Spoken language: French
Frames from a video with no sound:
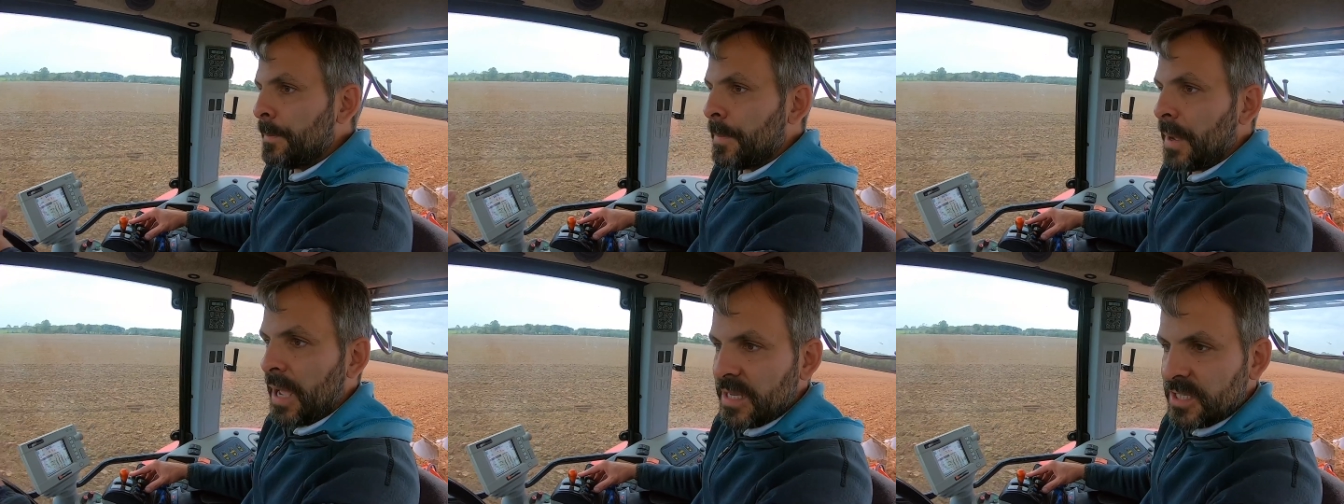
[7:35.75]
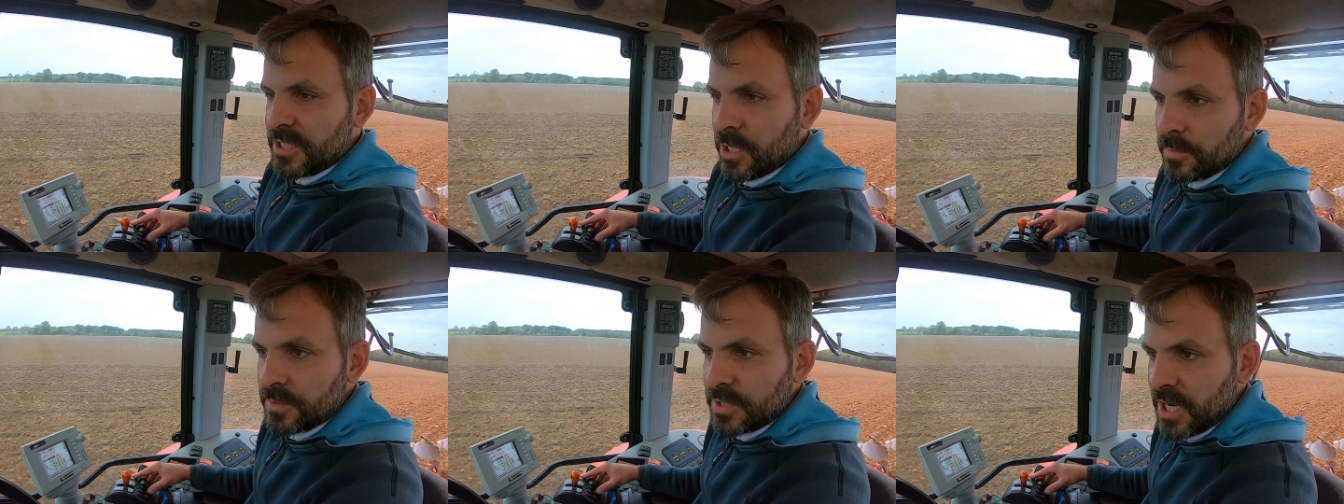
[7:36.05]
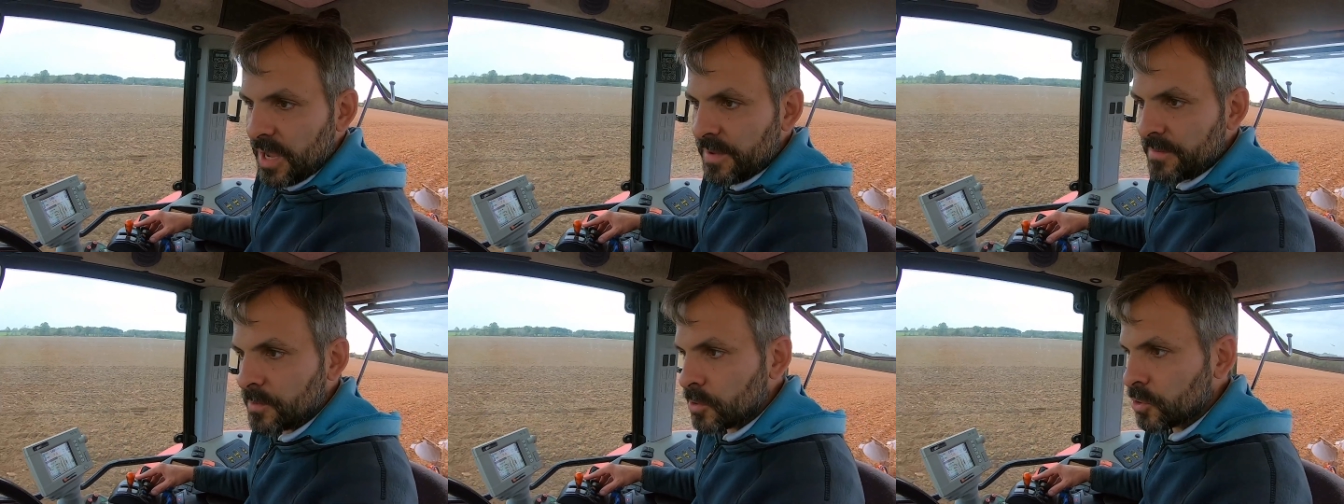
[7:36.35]
Là, par exemple,
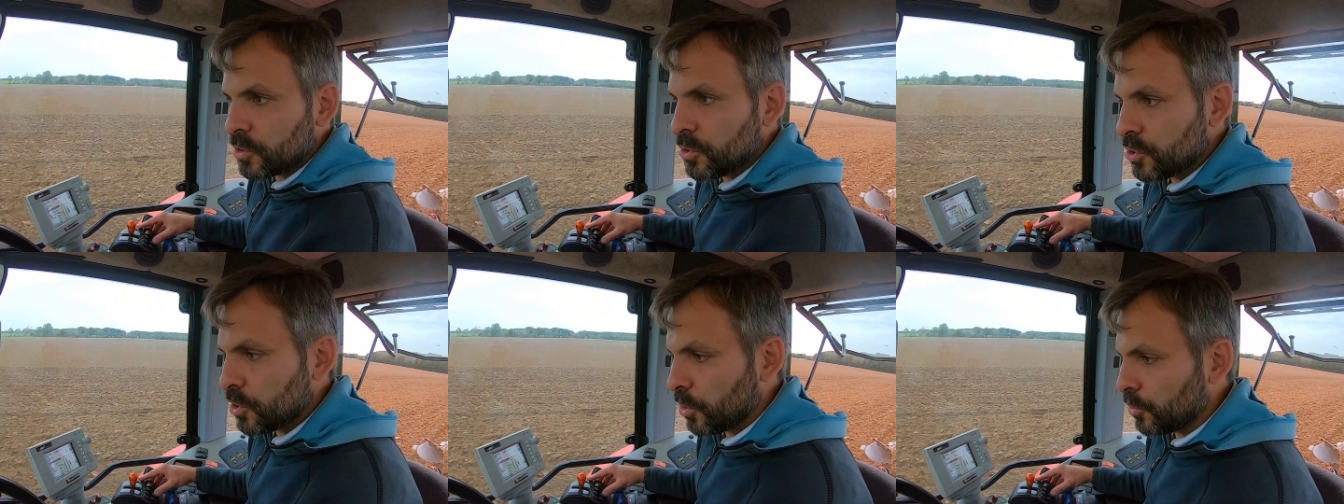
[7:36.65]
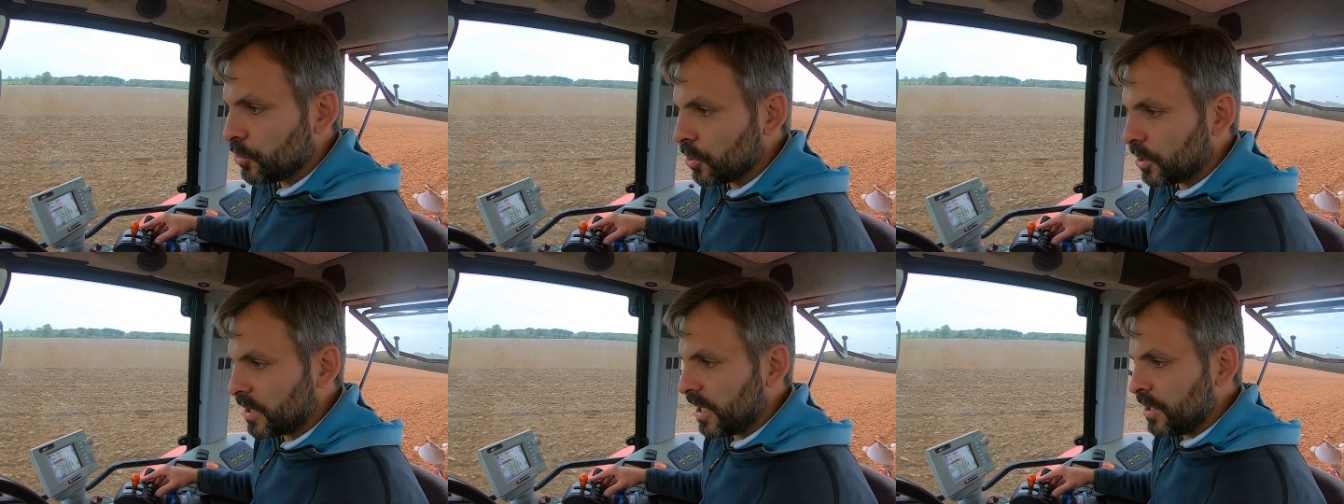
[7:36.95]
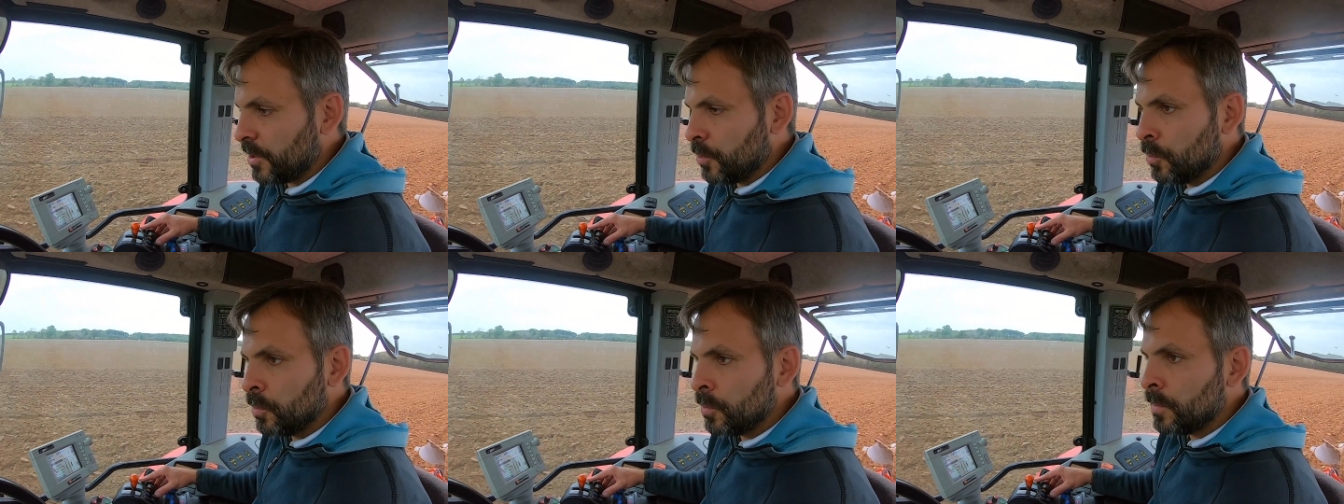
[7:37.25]
j'arrive dans une zone de
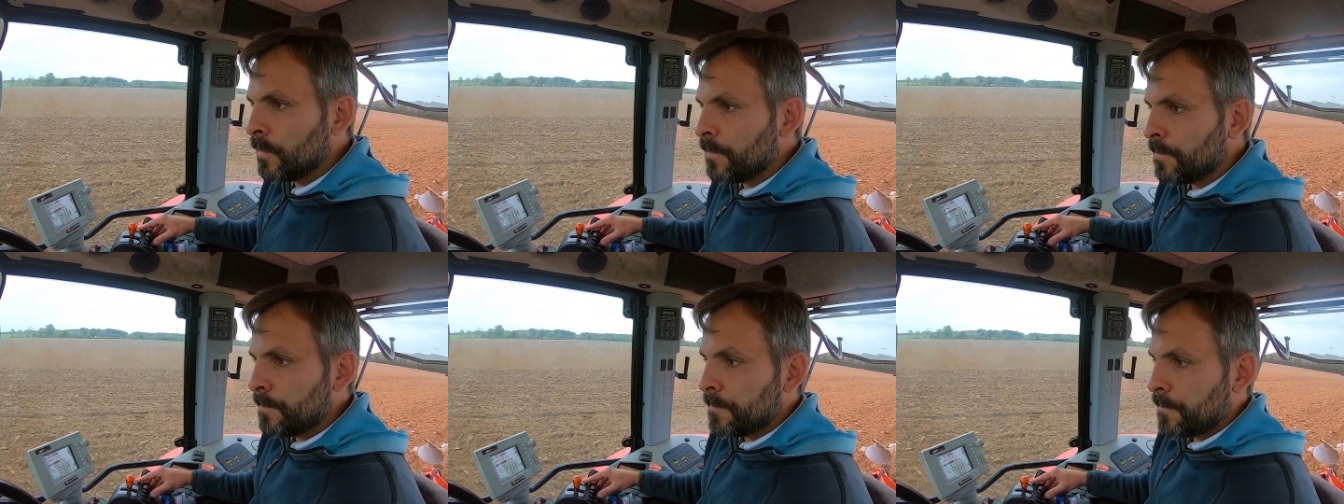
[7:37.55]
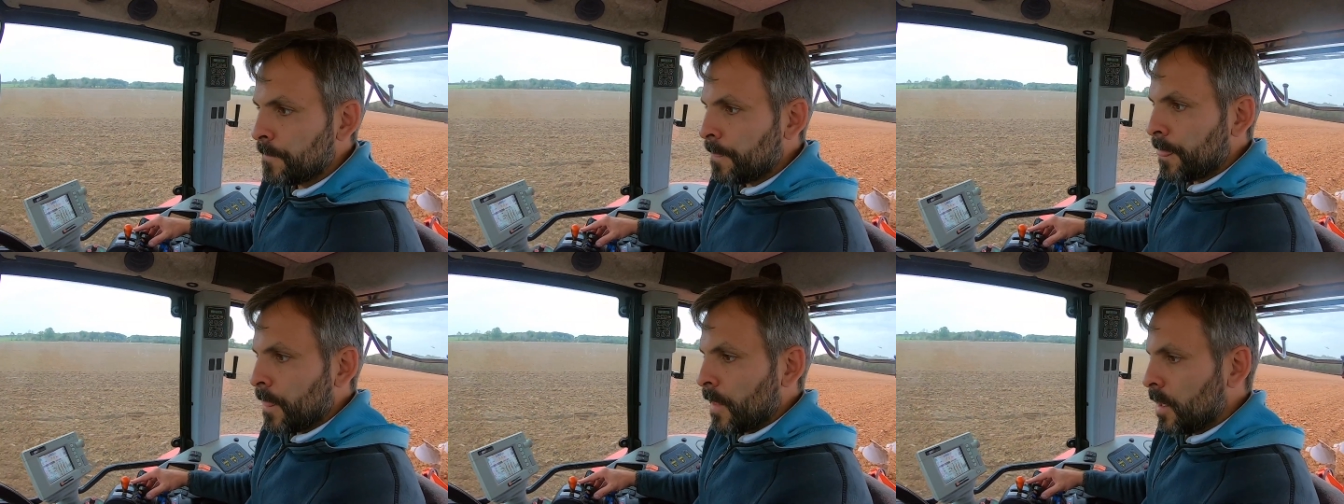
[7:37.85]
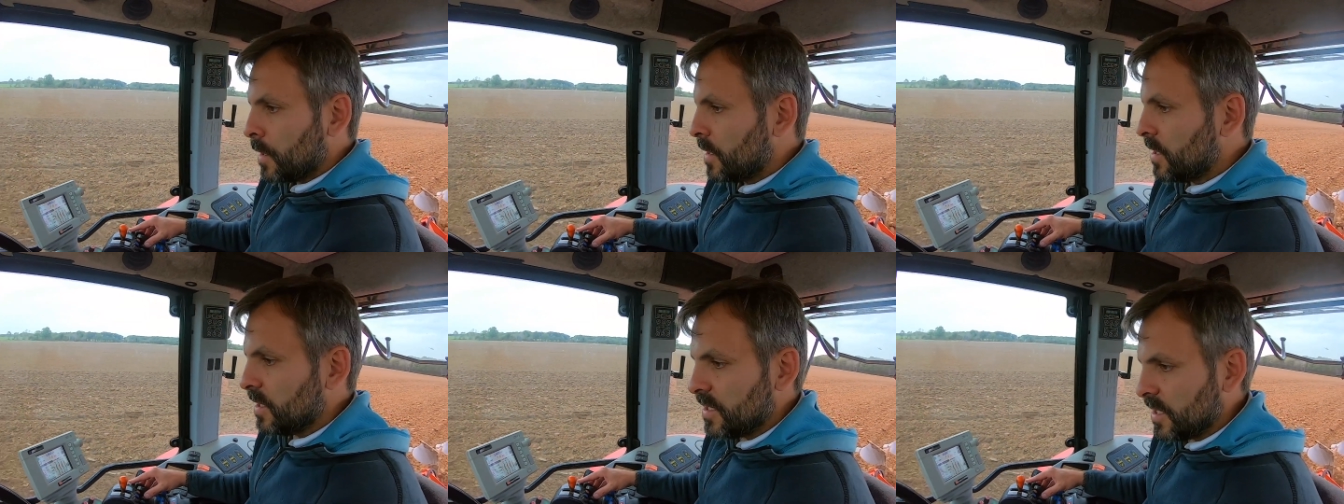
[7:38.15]
cailloux
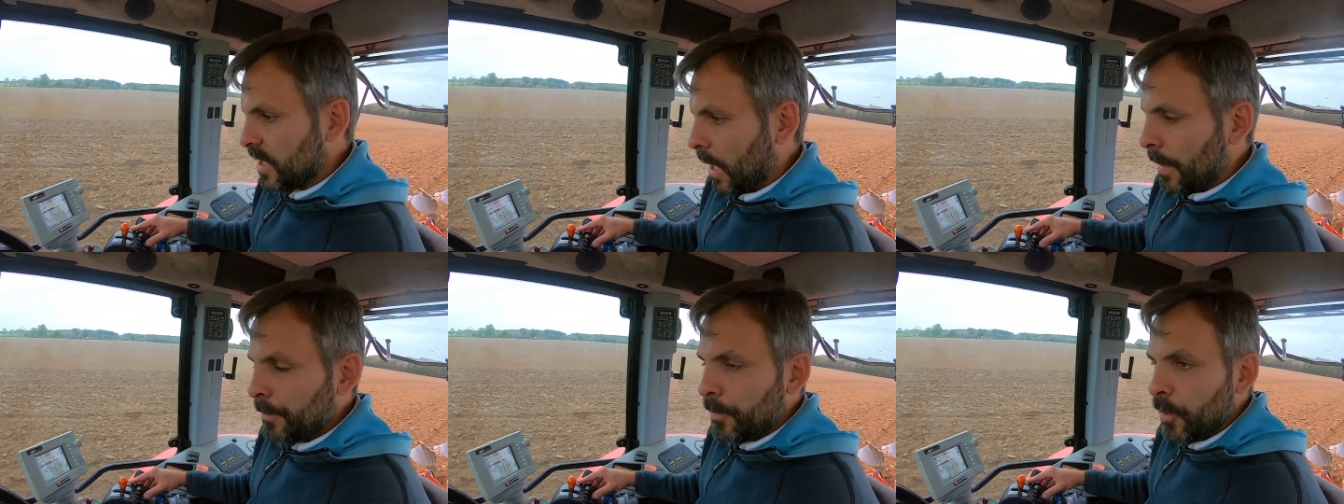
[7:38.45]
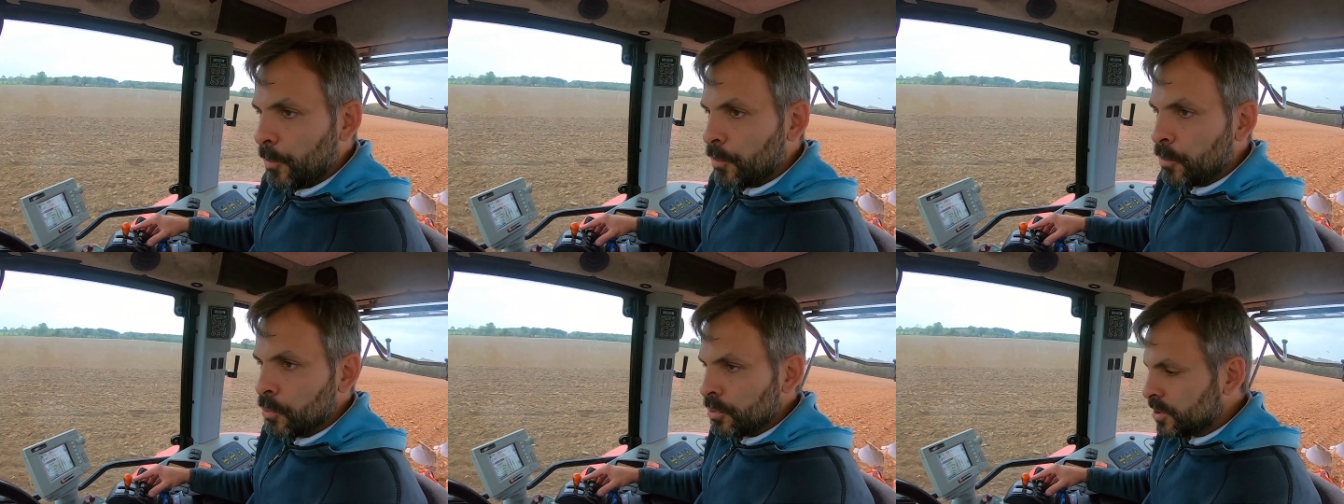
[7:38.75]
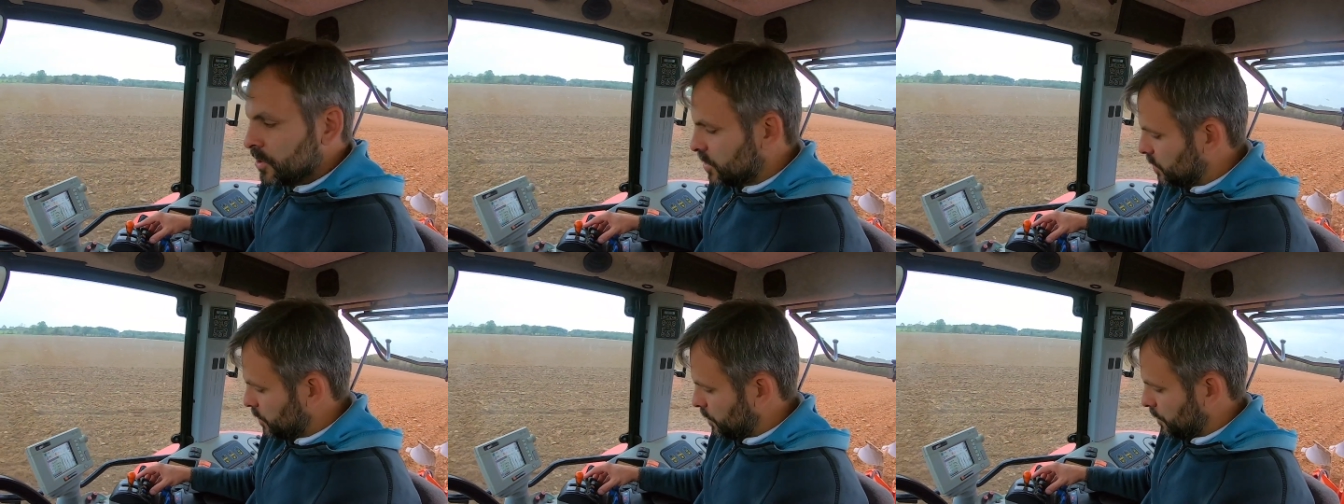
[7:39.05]
qui tire un peu
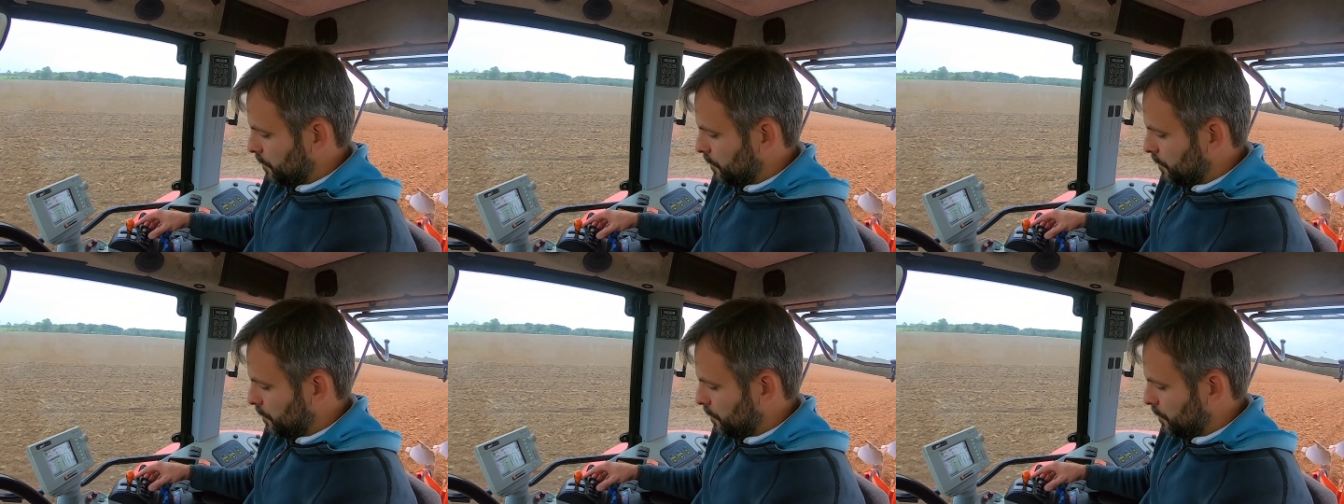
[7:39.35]
plus.